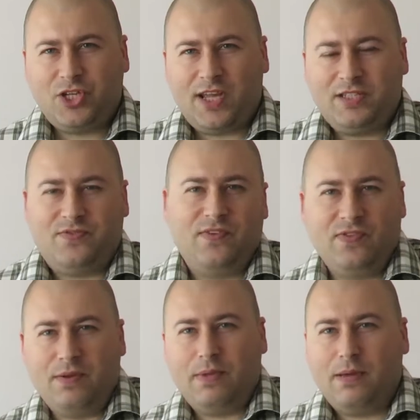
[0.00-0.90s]
Cześć! W tym
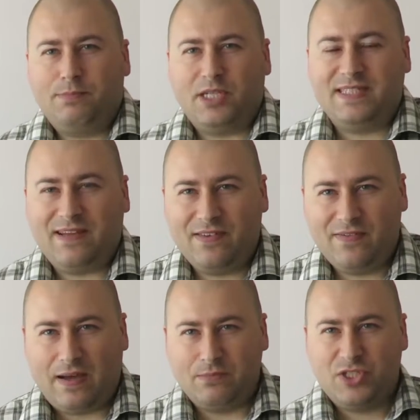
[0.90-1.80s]
filmie przedstawię
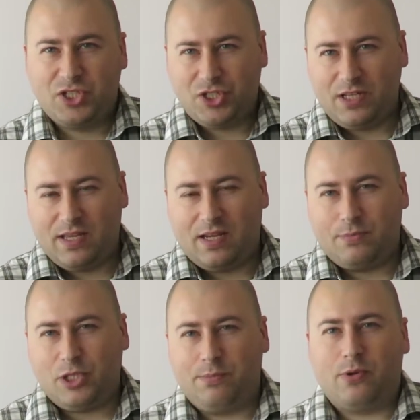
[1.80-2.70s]
Wam trzy
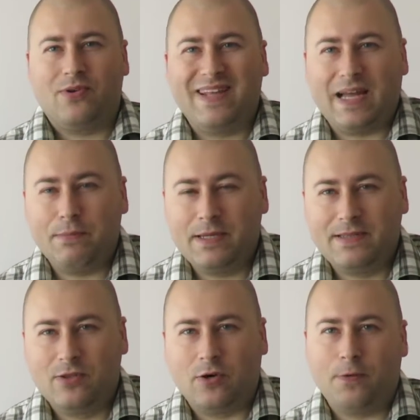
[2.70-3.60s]
najlepsze programy
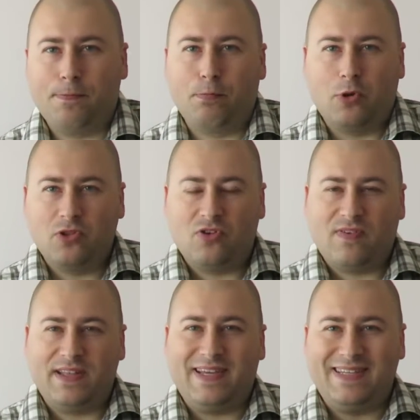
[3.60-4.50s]
do
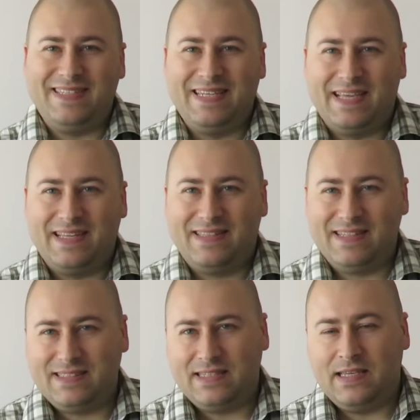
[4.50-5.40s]
montowania i
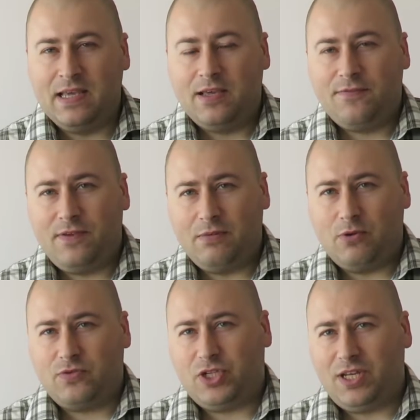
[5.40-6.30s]
edycji
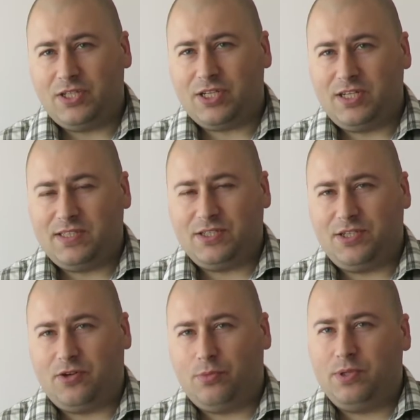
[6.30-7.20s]
filmów. Czyli jeżeli
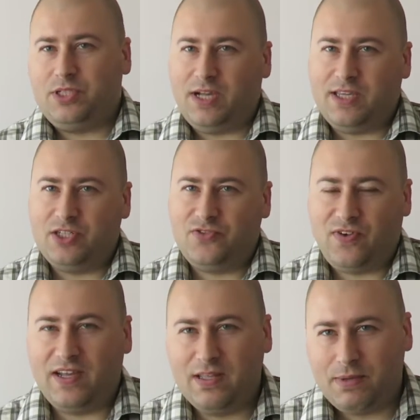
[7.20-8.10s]
chcecie robić jakieś
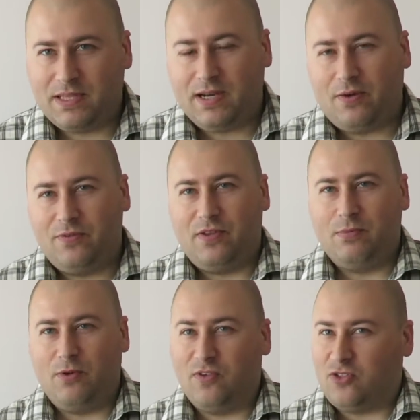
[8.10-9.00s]
fajne materiały
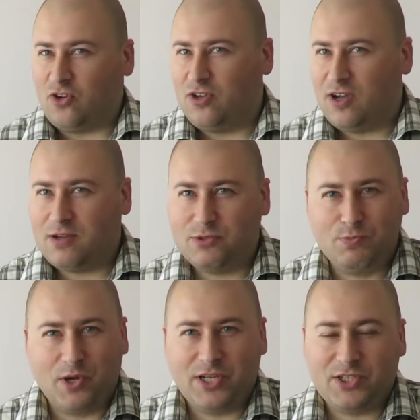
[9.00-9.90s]
filmowe, takie jak
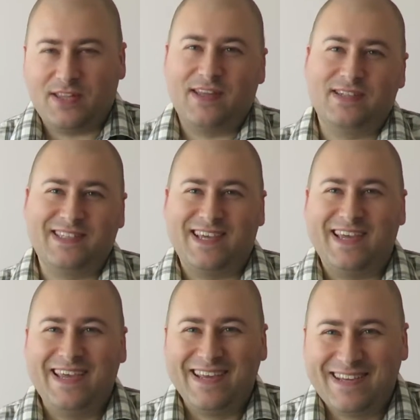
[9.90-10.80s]
moje
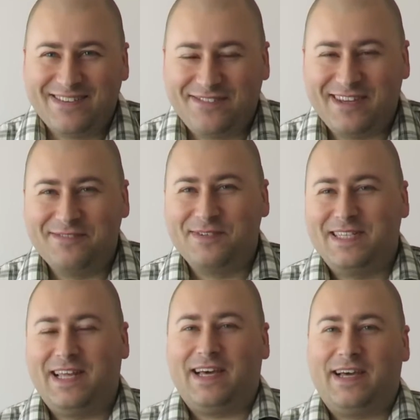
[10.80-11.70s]
czaderskie filmy
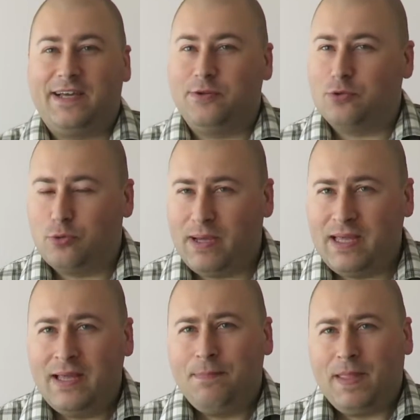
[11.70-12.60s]
na YouTube,
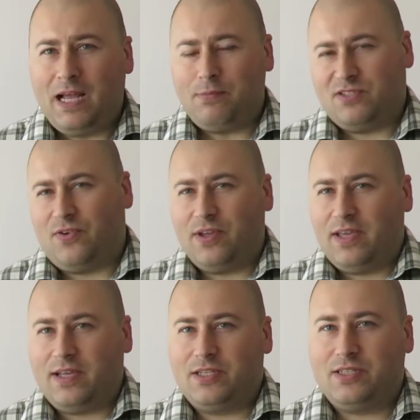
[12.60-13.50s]
albo swoje
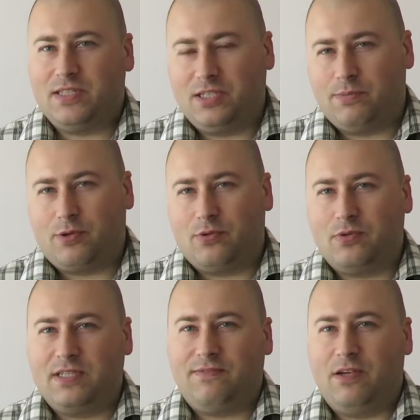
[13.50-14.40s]
jakieś chcecie
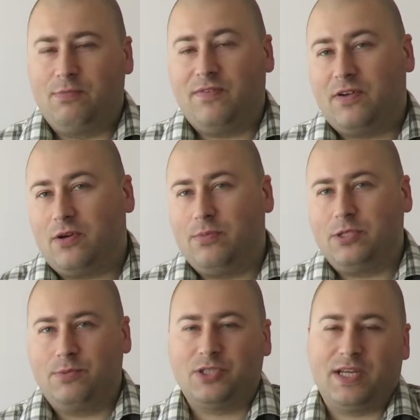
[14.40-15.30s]
produkcje filmowe
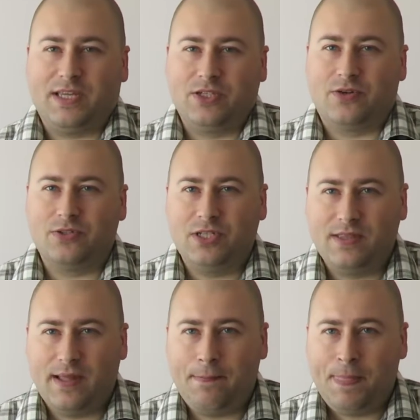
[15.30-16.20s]
robić, może jakieś
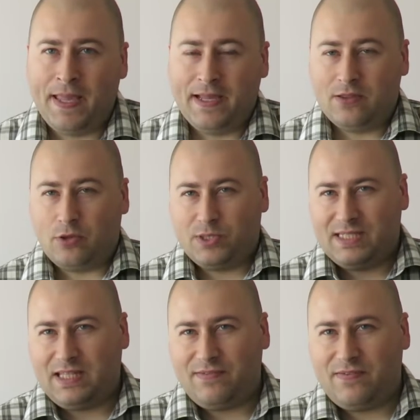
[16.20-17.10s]
rodzinne, to
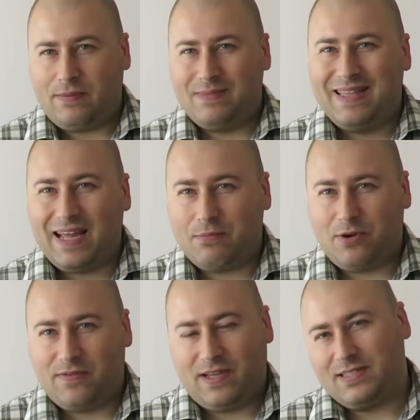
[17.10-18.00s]
przedstawię Wam
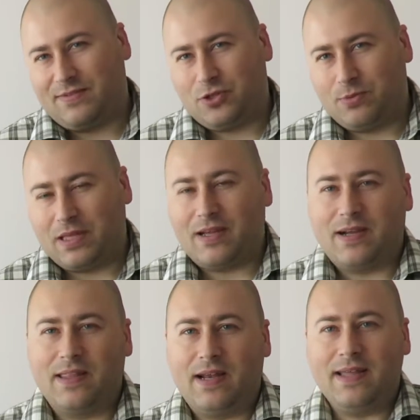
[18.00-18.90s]
darmowe, jak zawsze u mnie na
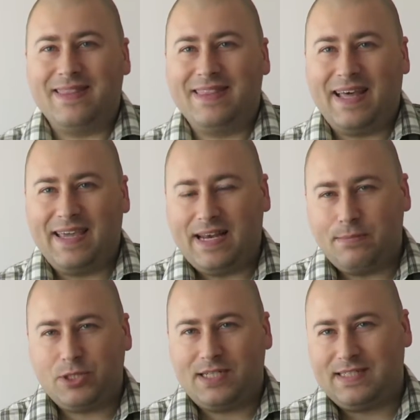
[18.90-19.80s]
kanale,
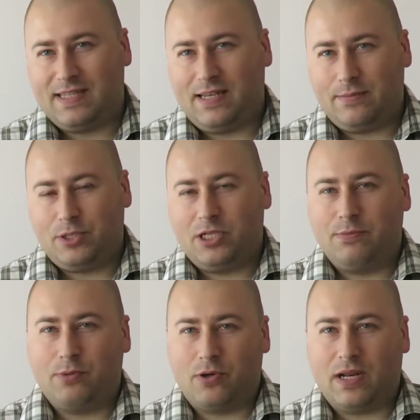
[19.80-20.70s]
najlepsze z
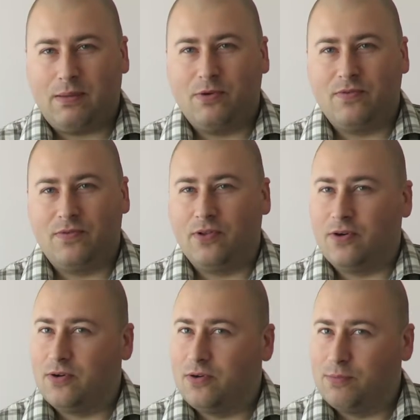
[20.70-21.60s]
najlepszych programów
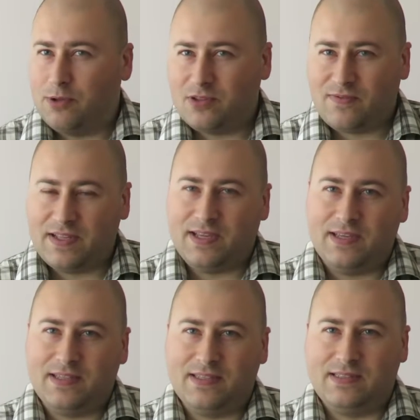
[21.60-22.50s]
do montowania
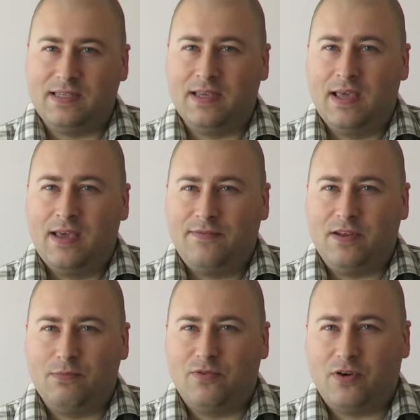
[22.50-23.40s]
i edycji
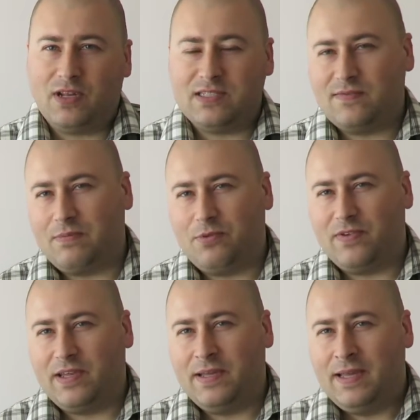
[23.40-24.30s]
filmów. Od razu Wam
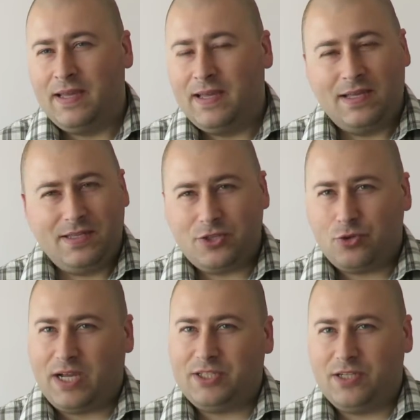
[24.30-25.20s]
mówię, nie
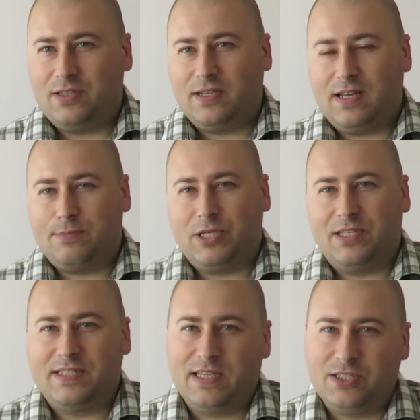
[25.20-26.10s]
szukajcie innych
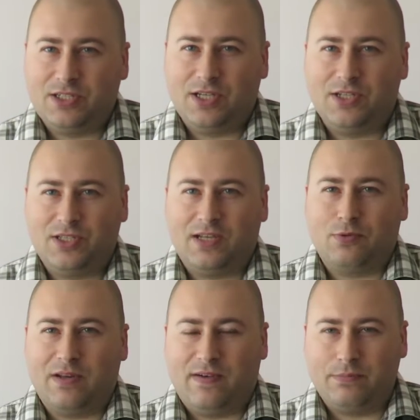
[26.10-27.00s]
lepszych, nie znajdziecie niż te,
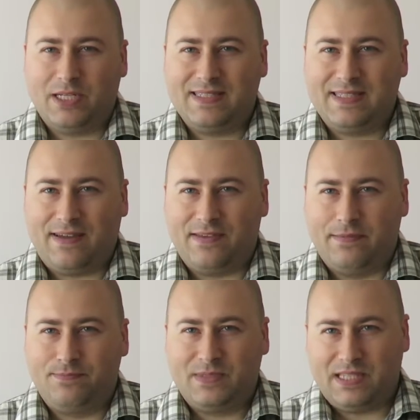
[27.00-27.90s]
które Wam przedstawię.
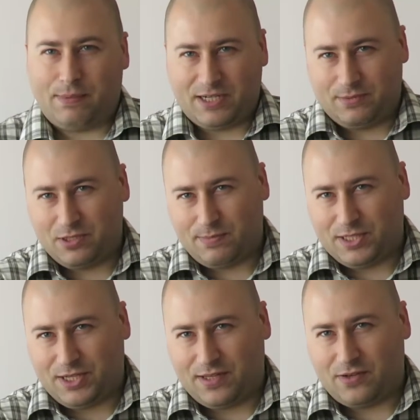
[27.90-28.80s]
Zapraszam do
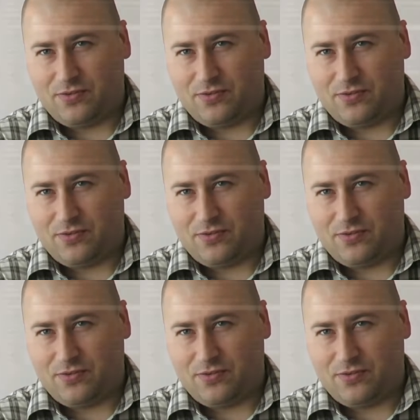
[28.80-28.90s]
zobaczenia tego